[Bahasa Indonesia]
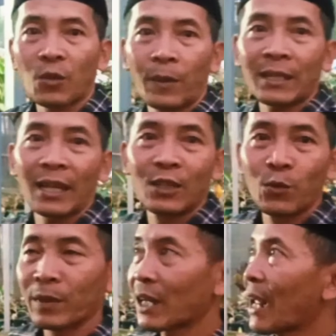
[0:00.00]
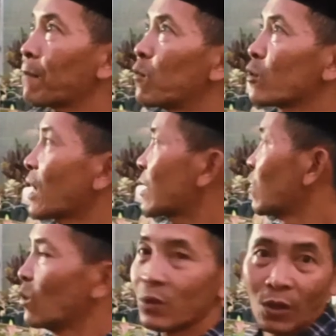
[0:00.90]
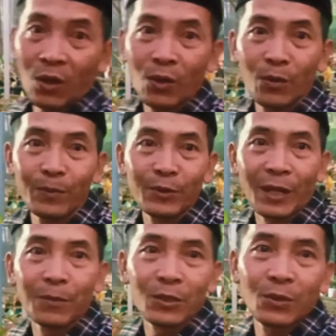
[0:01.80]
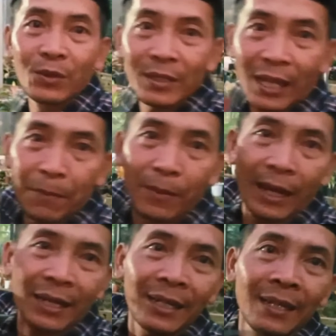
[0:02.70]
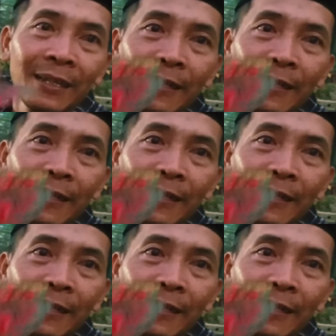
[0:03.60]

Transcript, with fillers: coba tak hidupin lampunya dulu ya, Om Bunda Bosku. Sabar.